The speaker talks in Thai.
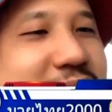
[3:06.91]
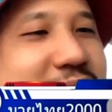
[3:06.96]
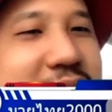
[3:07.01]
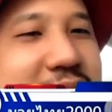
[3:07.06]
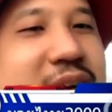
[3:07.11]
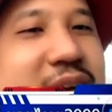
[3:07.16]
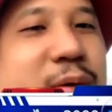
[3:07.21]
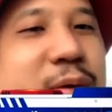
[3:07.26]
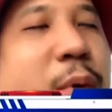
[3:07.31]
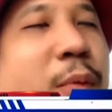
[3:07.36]
เอ
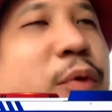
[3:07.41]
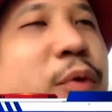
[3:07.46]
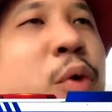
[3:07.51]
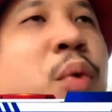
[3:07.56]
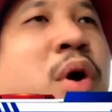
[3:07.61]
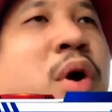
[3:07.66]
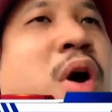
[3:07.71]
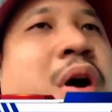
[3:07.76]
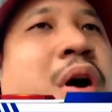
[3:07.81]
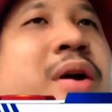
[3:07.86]
อ ผมดู
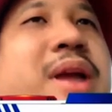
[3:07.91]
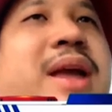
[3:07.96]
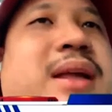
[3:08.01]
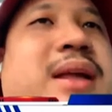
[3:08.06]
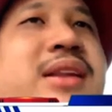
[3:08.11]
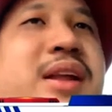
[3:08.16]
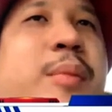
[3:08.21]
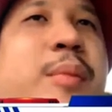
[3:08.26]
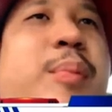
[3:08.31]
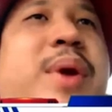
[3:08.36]
ว่าก้องเกี
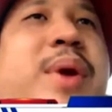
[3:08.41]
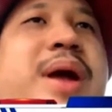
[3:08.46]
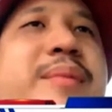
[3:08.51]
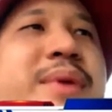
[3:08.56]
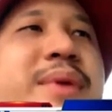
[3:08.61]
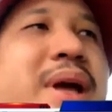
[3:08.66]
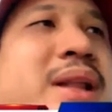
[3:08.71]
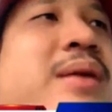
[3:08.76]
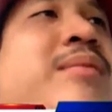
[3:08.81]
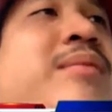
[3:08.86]
ยรติเสียเปรียบ
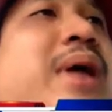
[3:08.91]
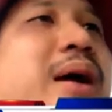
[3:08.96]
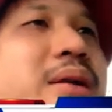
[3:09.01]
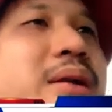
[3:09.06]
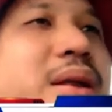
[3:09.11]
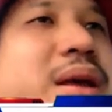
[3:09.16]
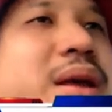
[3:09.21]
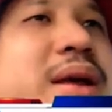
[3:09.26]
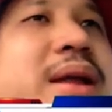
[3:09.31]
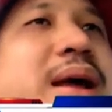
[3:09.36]
นะ น้ำหนัก
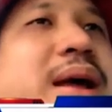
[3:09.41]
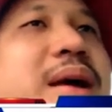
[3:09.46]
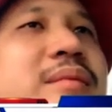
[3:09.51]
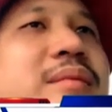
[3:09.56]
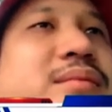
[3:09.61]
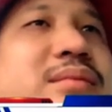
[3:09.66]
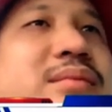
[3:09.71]
นี้เนี่ย